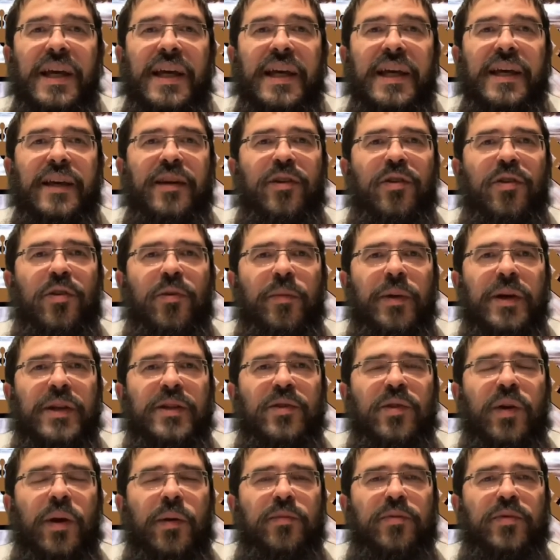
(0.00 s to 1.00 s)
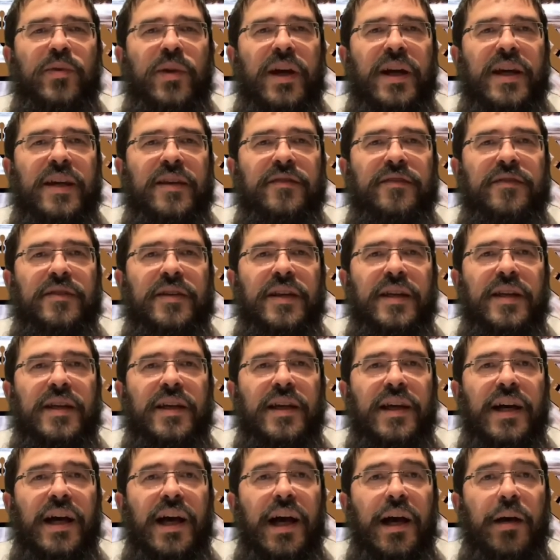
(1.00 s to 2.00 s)
et que le bateau a pu arriver
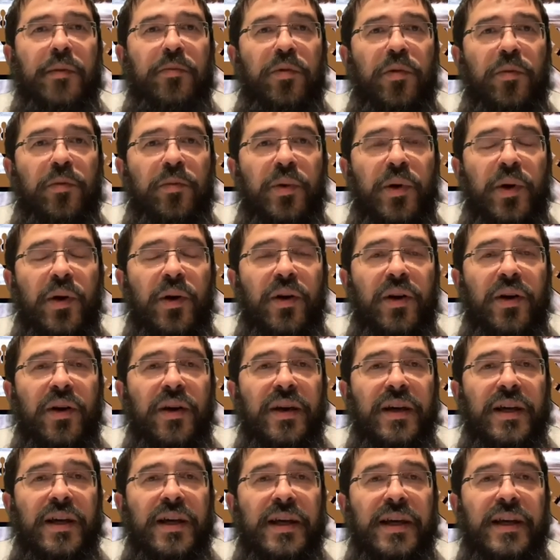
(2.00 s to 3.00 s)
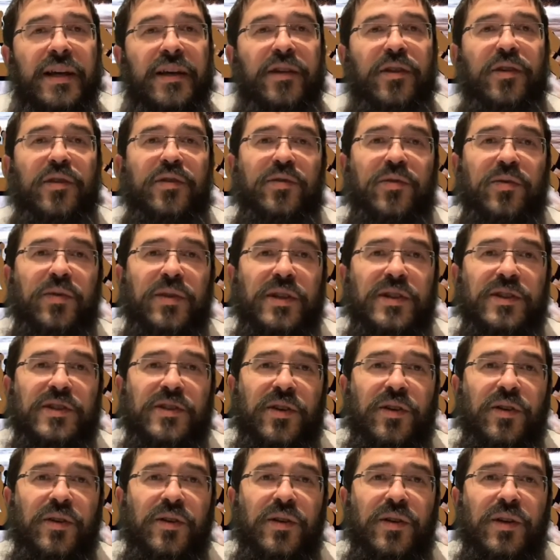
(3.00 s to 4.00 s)
à bon port et que tous les
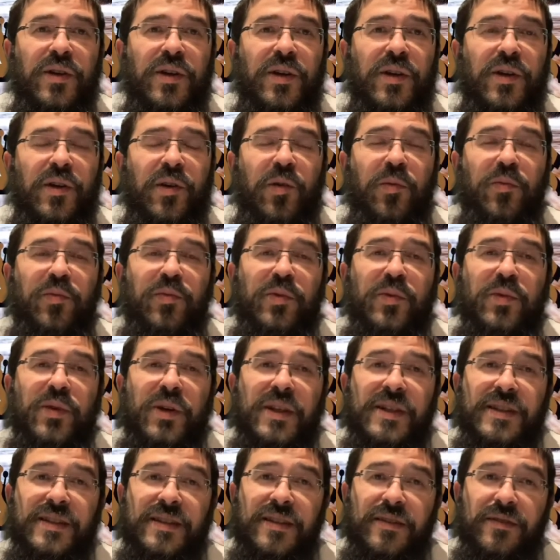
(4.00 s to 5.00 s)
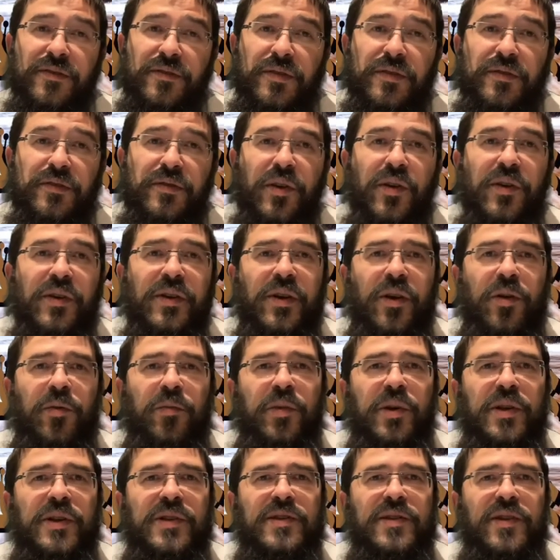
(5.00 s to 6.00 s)
gens ont pu rester vivants et en
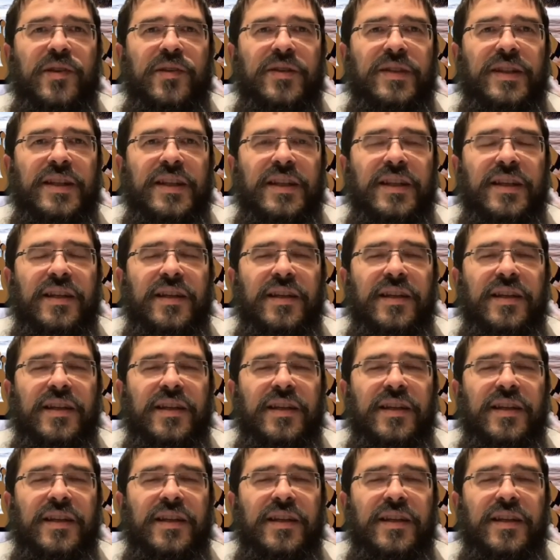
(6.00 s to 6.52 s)
bonne santé.